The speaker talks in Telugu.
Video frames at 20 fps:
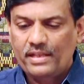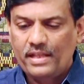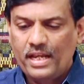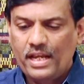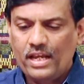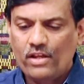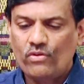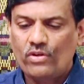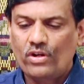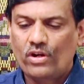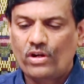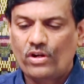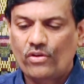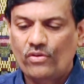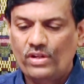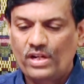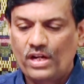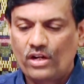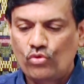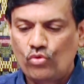ధీరుడు
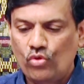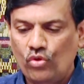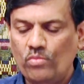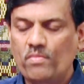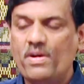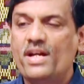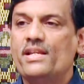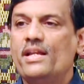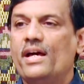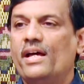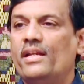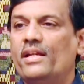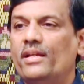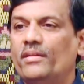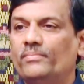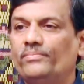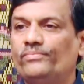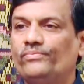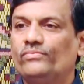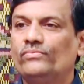ఒకడు ఉన్నాడు కురుమన్న అని
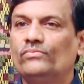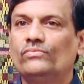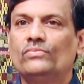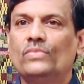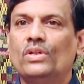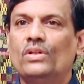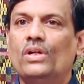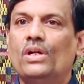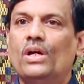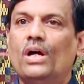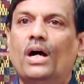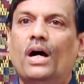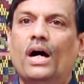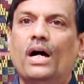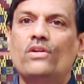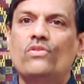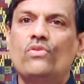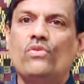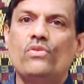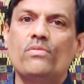
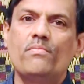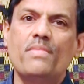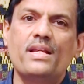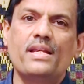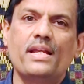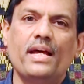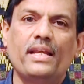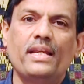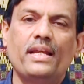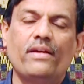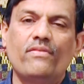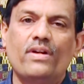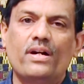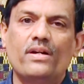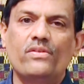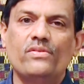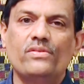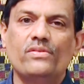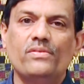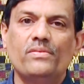ఆ కురుమన్న
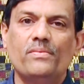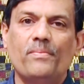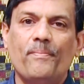అనేవాడు